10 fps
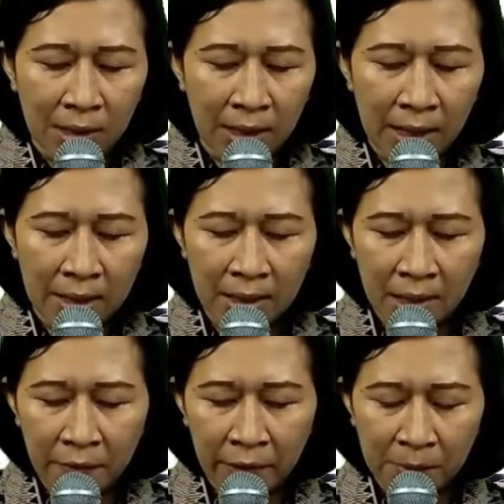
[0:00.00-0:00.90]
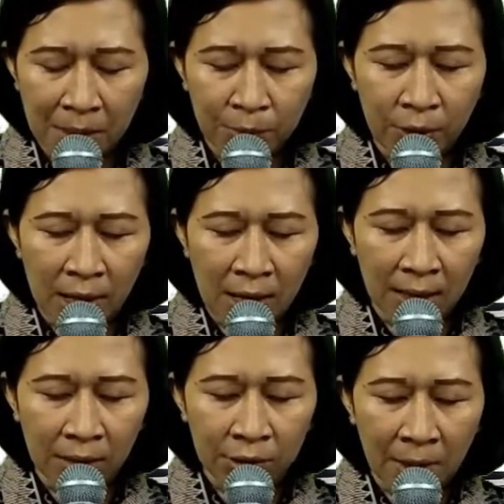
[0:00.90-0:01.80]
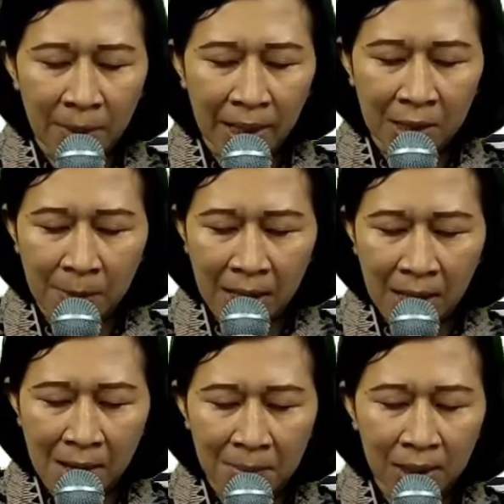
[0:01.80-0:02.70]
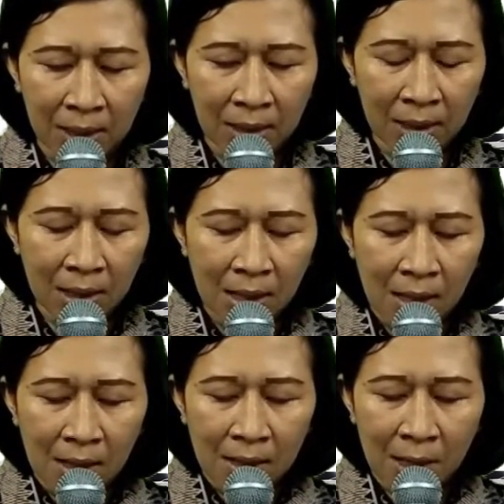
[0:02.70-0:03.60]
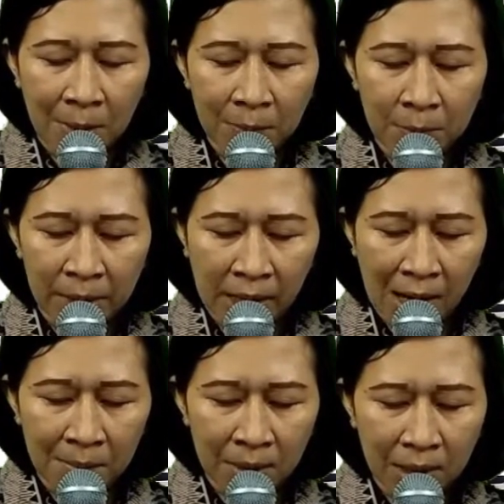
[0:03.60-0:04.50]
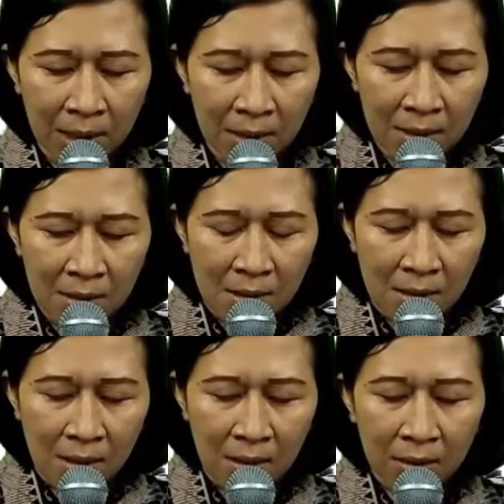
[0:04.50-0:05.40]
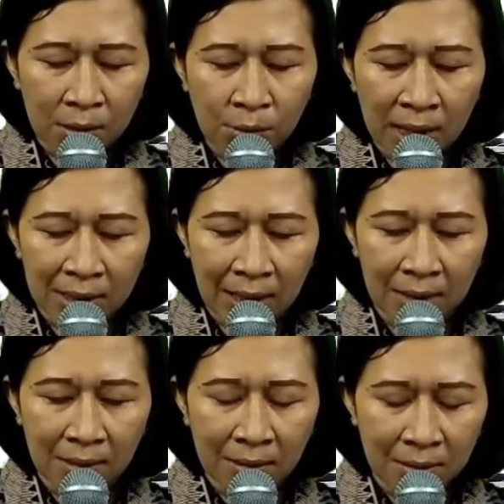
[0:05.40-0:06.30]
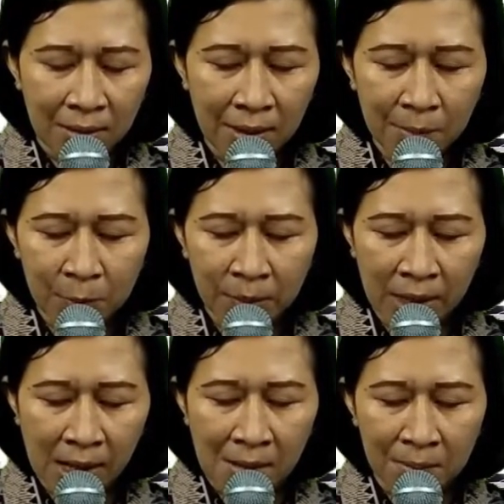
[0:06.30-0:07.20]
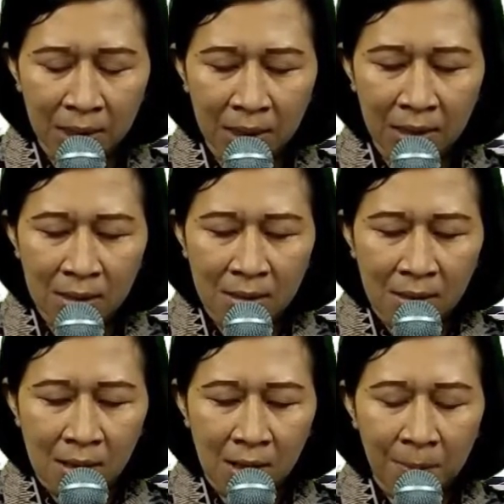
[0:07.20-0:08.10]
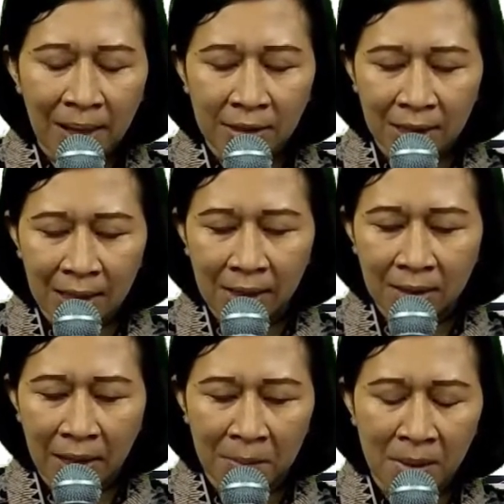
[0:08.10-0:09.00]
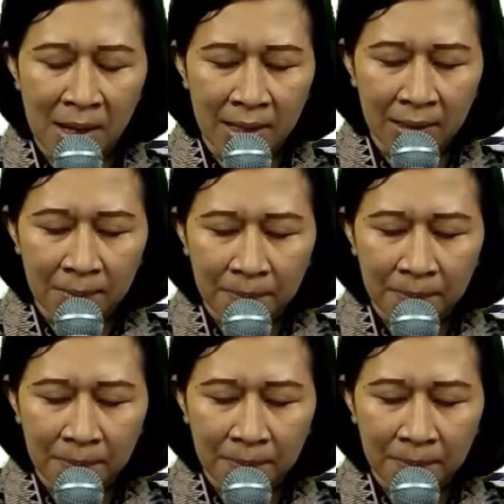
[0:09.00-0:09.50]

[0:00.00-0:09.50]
Kiranya firman-Mu yang akan Kau sampaikan kepada kami ini dapat memberi kami eh, kekuatan dan memberi kami eh, pelajaran yang baik.